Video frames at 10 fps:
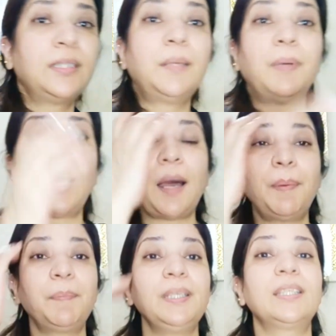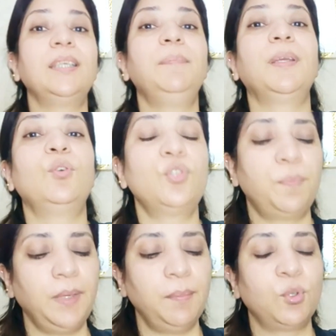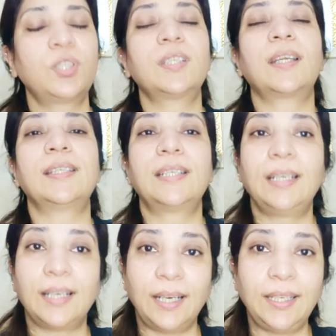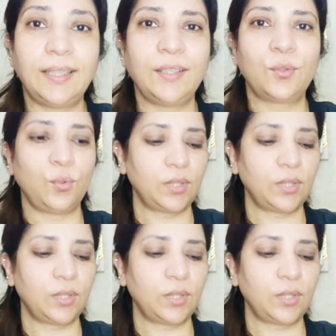जब आप अपनी स्किन पर कुछ भी मॉइस्चराइज़र लगा लेते हैं तो